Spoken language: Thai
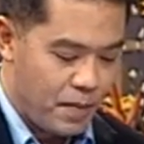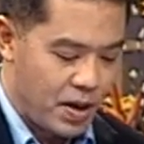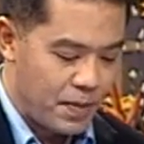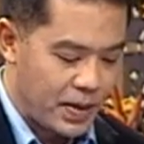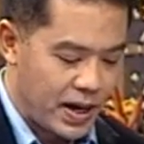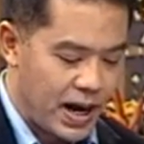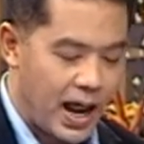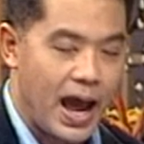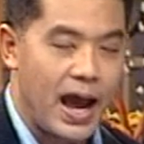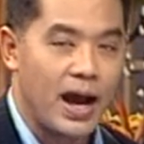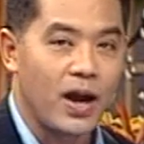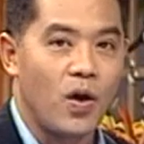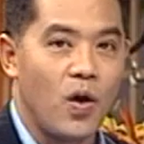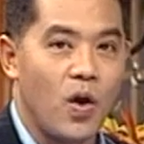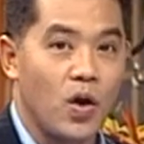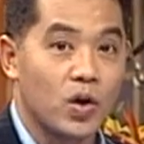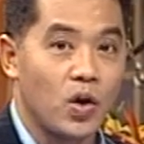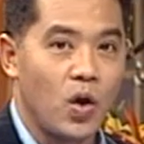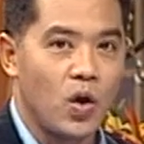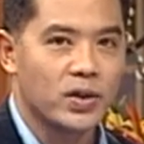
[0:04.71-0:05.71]
มีปัญหาข
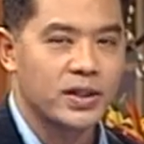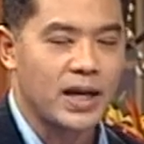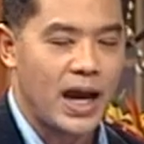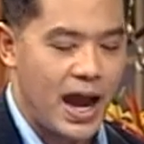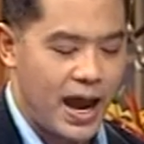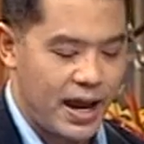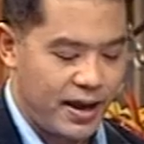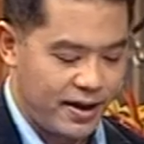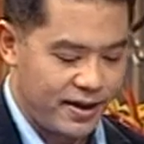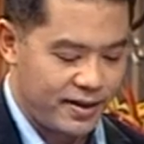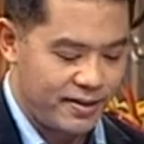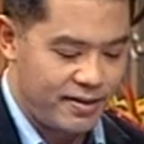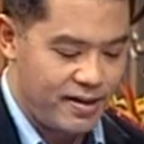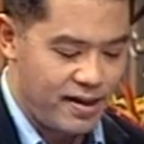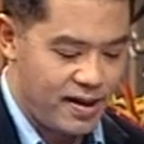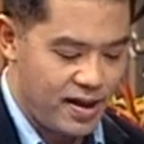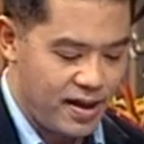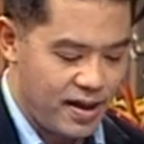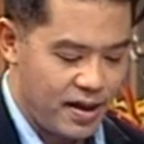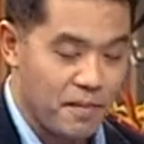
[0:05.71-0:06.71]
องน้องชาย
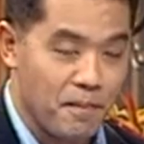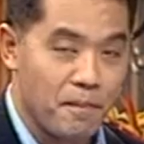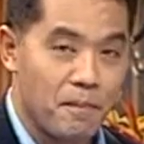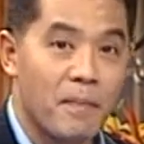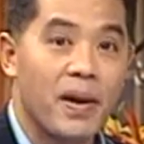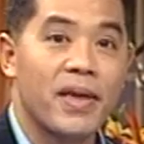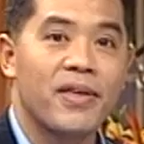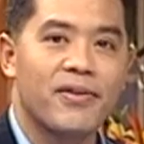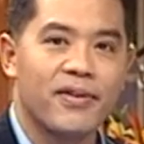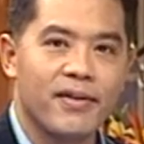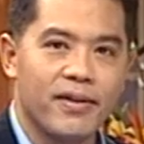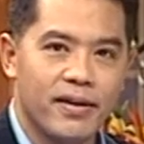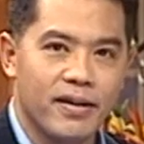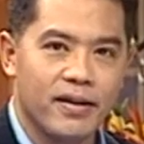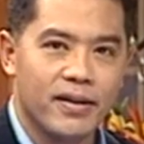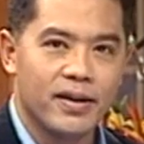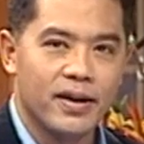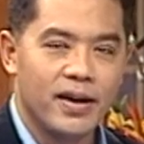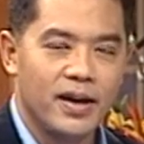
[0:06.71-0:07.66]
ที่ไม่ซื่อ